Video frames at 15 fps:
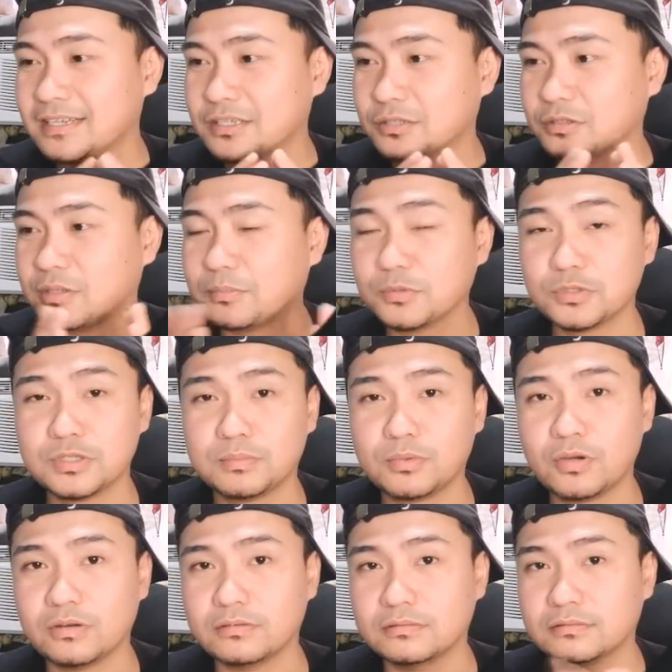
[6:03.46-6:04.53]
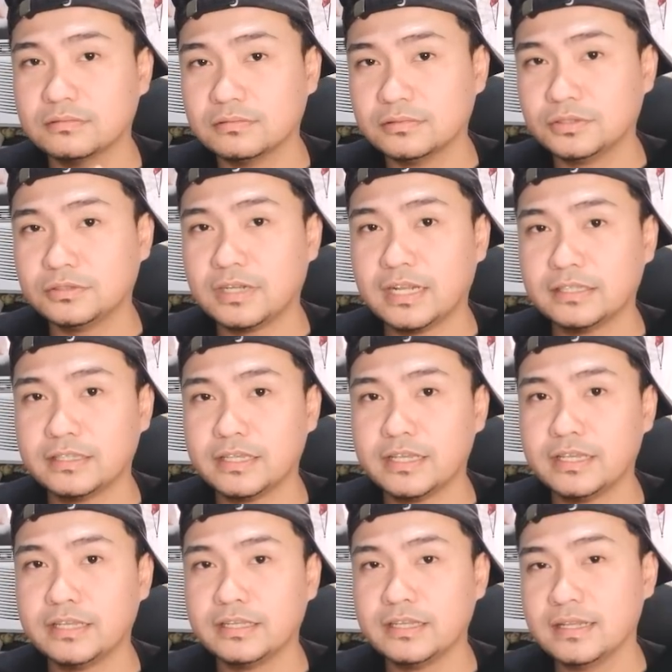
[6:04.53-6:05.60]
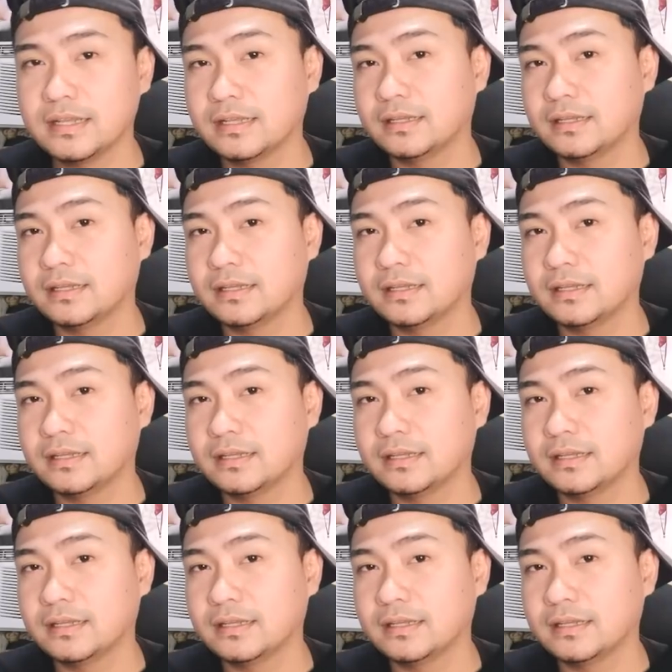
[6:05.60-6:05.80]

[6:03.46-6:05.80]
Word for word: so, tapos na po yung ating